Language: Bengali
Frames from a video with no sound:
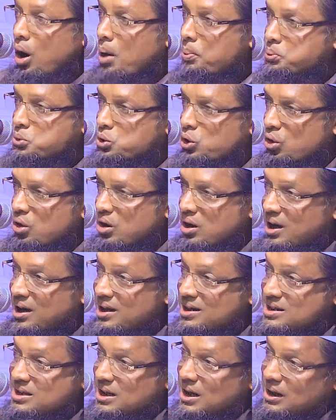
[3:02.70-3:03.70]
অবসর
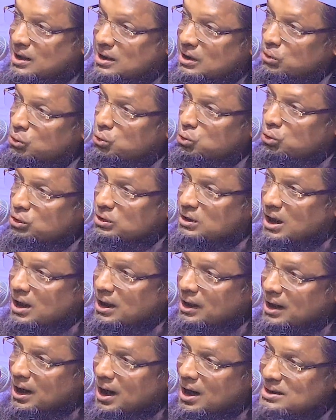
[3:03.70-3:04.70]
নাই সে কিন্তু
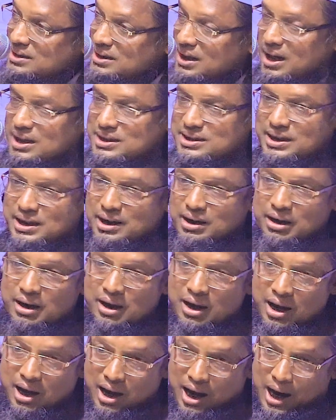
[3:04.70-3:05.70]
তার কাজ আছে
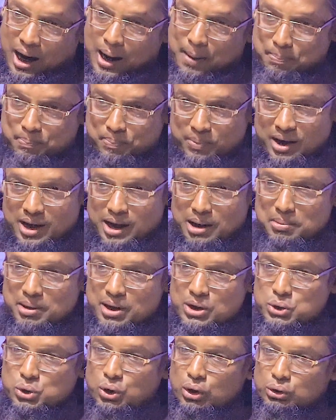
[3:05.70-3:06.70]
আপনার
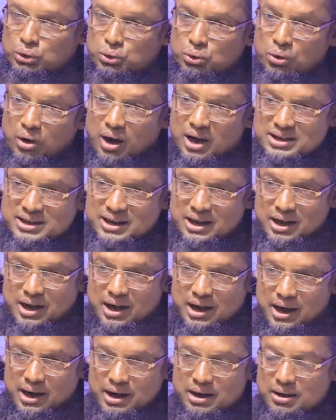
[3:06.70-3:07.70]
আমার শত্রু আছে না
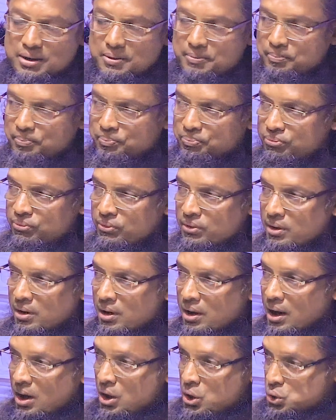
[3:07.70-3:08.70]
নাই
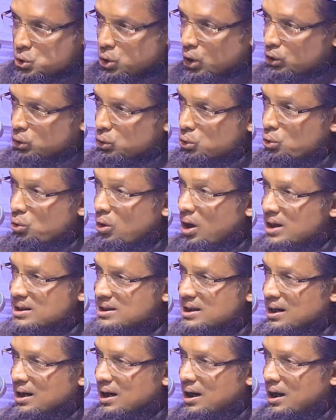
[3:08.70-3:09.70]
শত্রু
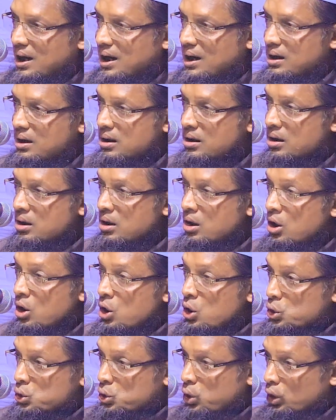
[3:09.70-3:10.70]
আছে না নাই
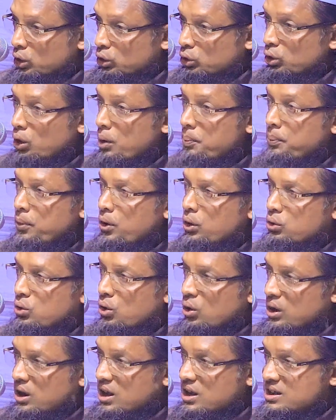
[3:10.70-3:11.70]
শত্রু পক্ষ
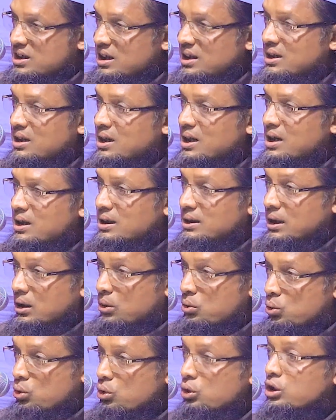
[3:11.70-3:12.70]
কি জিন্দিগিতে
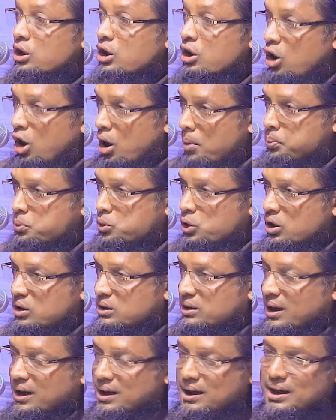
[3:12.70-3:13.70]
কোনোদিন অবসর
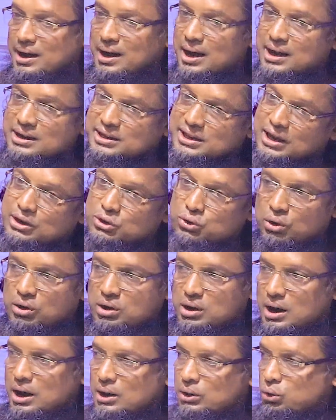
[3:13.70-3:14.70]
থাকে না সে
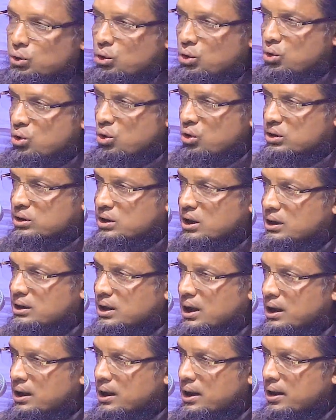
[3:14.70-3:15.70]
চক্রান্ত করতেই
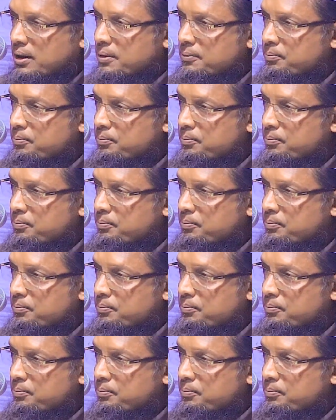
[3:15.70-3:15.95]
থাকে